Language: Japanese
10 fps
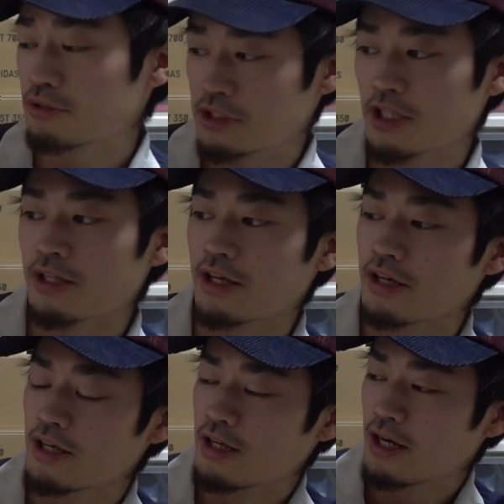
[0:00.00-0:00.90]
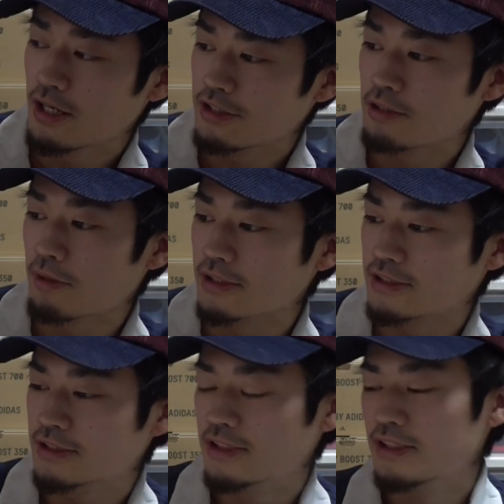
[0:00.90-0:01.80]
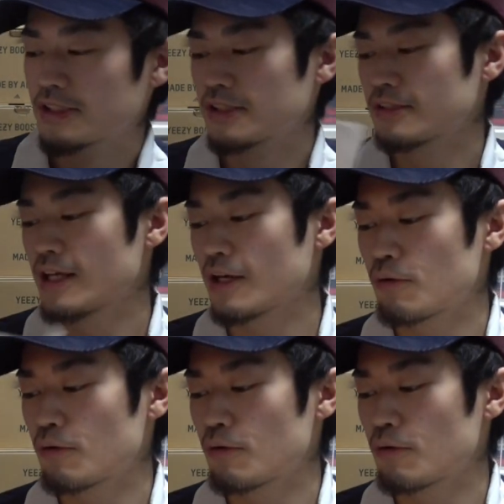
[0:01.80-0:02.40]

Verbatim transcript: 紙がね、入ってます。で、